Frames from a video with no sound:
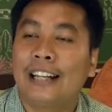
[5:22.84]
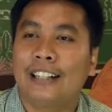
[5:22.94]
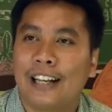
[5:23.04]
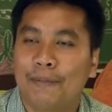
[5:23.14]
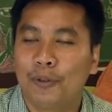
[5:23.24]
น
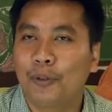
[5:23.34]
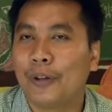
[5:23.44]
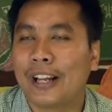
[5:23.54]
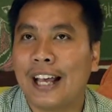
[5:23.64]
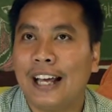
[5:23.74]
นะครับ ทุกห
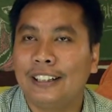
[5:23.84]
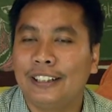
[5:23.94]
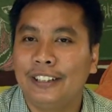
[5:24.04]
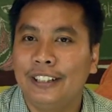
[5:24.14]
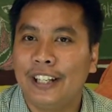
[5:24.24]
น่วยงานเล
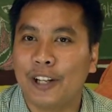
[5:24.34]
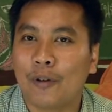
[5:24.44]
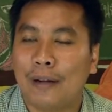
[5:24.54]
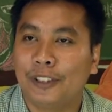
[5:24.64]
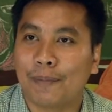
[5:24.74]
ยที่เห็น
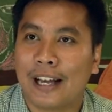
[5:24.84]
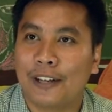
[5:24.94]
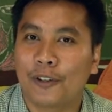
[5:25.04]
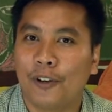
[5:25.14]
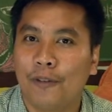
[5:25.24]
ความสำคั
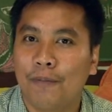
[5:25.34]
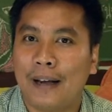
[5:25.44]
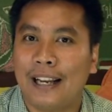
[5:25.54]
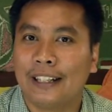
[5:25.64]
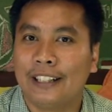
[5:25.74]
ญของ
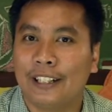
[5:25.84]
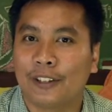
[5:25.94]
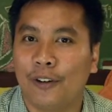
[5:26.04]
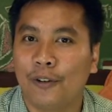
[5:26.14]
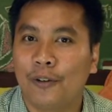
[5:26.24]
ภารกิจ
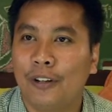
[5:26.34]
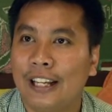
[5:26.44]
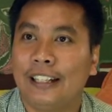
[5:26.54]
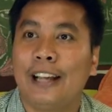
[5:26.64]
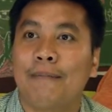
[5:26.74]
ของคน
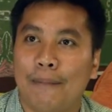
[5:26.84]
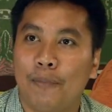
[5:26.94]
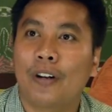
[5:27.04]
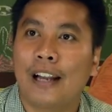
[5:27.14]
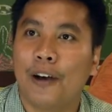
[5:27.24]
เล็ก ๆ แบบ
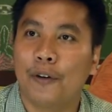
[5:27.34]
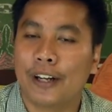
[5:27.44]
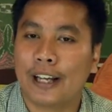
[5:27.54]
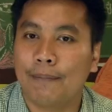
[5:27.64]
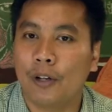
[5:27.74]
พวกเรา
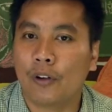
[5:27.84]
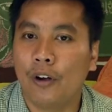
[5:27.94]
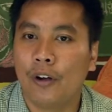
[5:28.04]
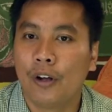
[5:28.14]
นะครับ แล้วก็